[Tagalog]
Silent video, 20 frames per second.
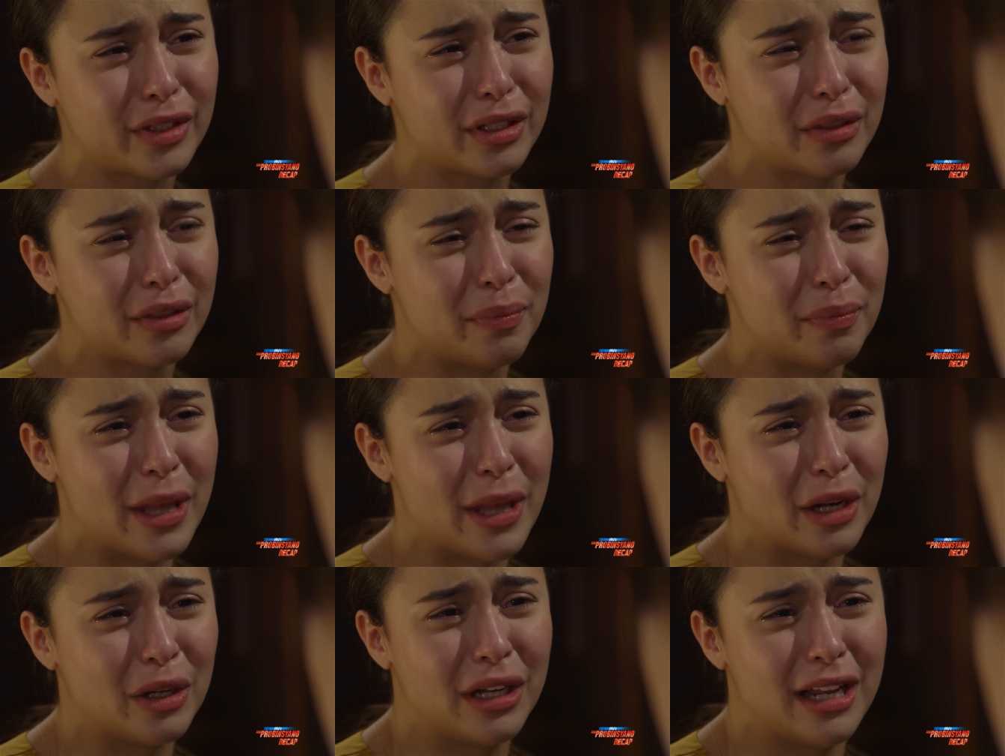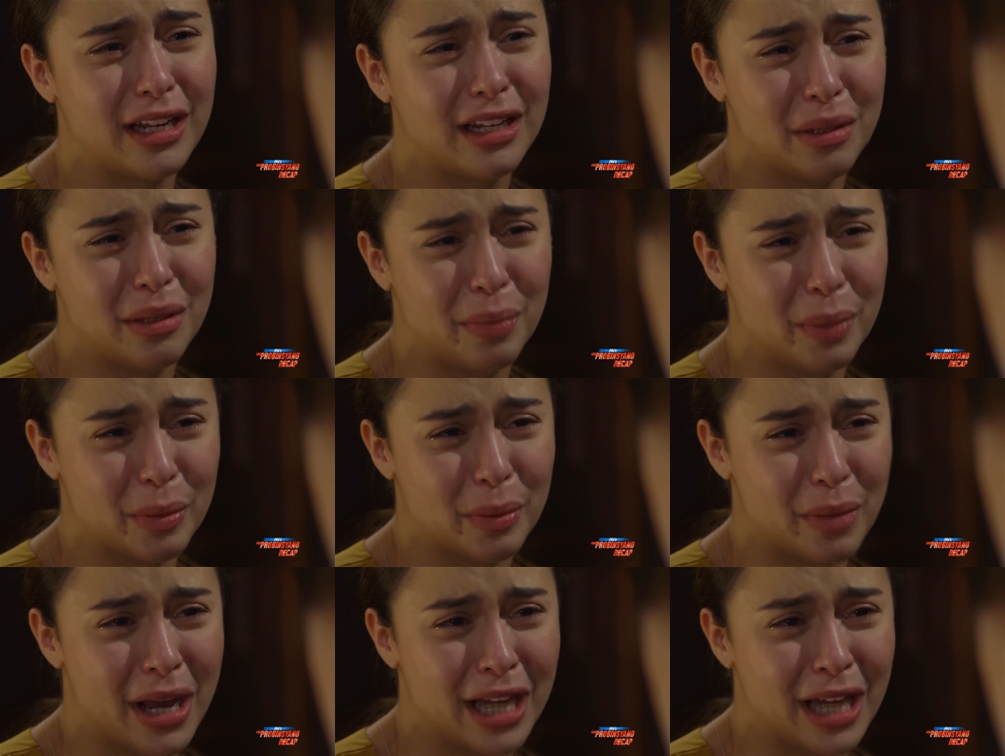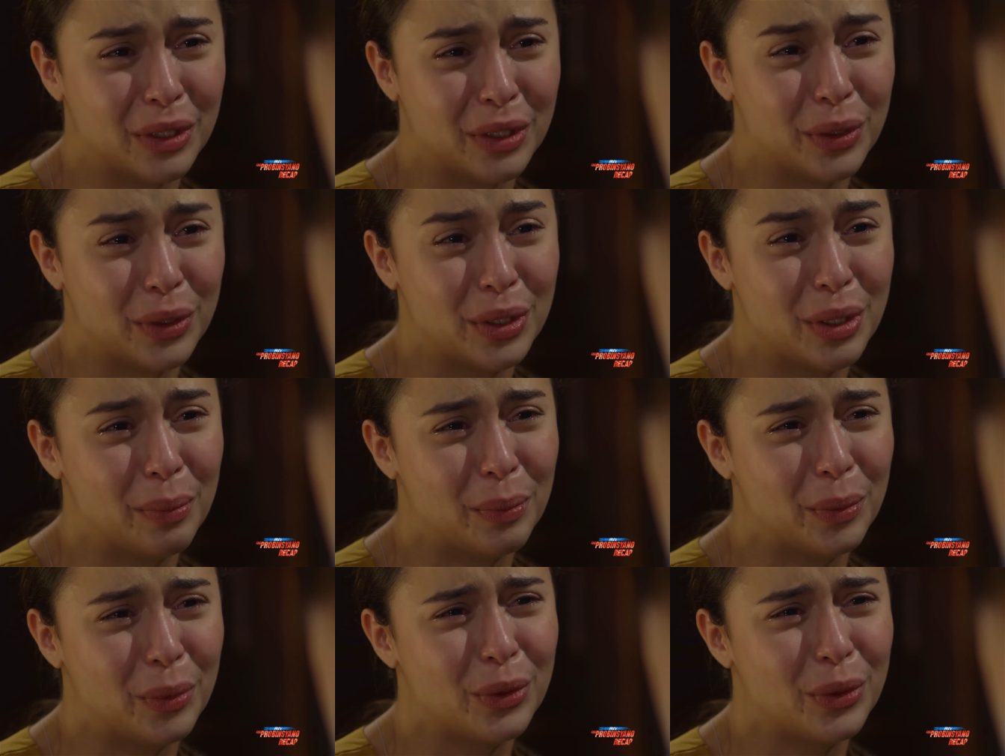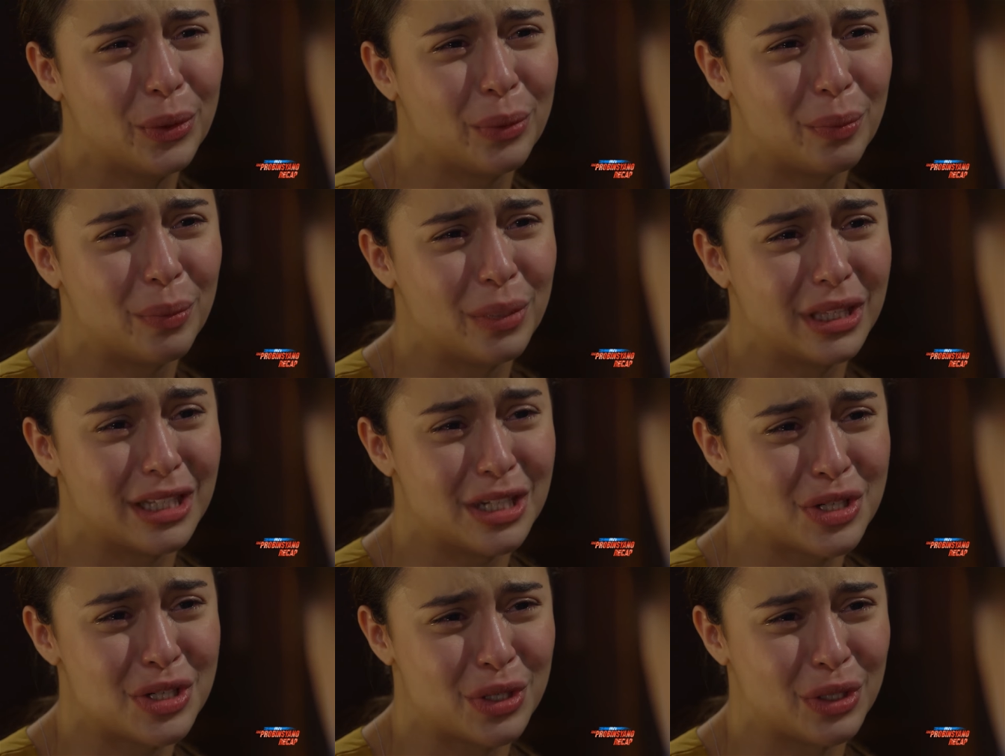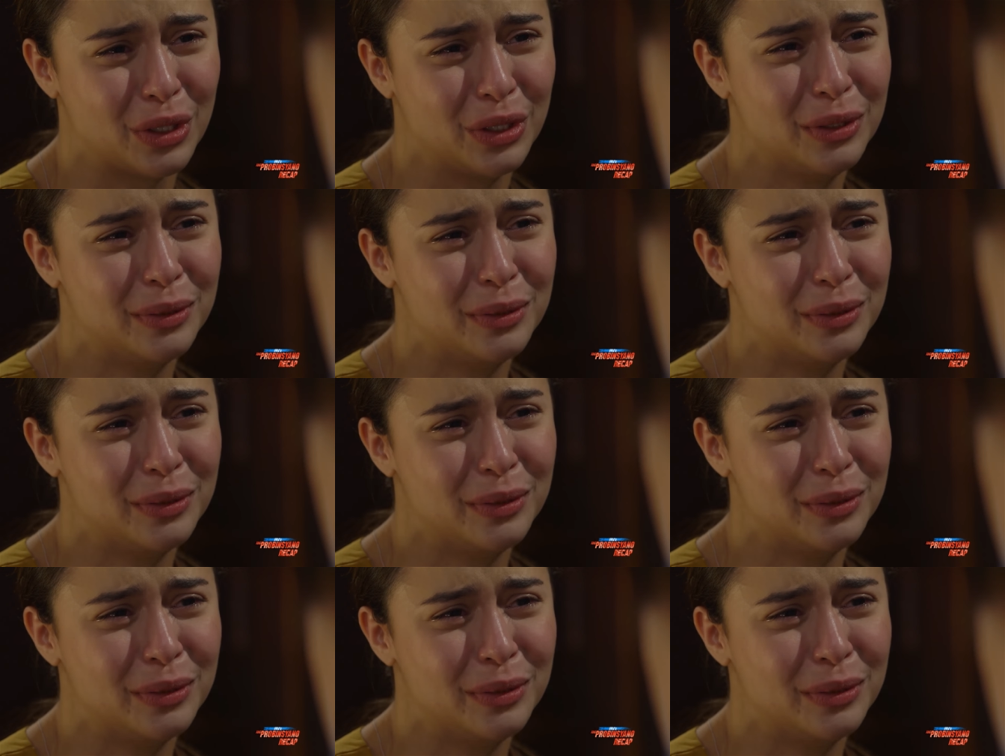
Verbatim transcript: Pero lahat pirmahan ko na po yung petisyon